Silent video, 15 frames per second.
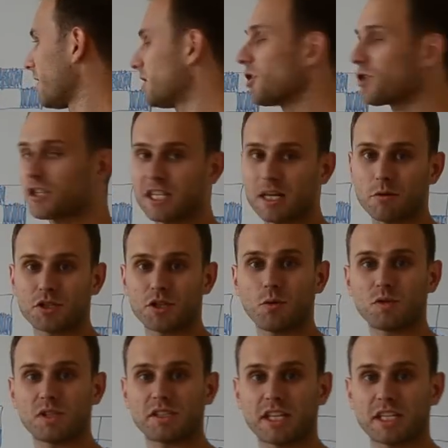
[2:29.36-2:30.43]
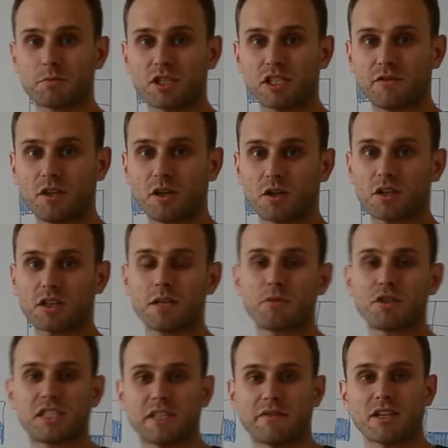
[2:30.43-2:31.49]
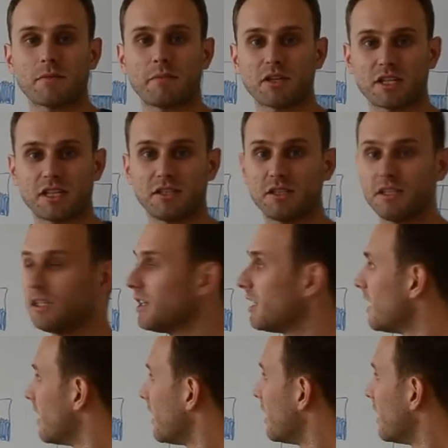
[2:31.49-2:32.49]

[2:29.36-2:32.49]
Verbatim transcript: faktycznie dało się uzyskać przez wielokrotne przystawienie pieczęci,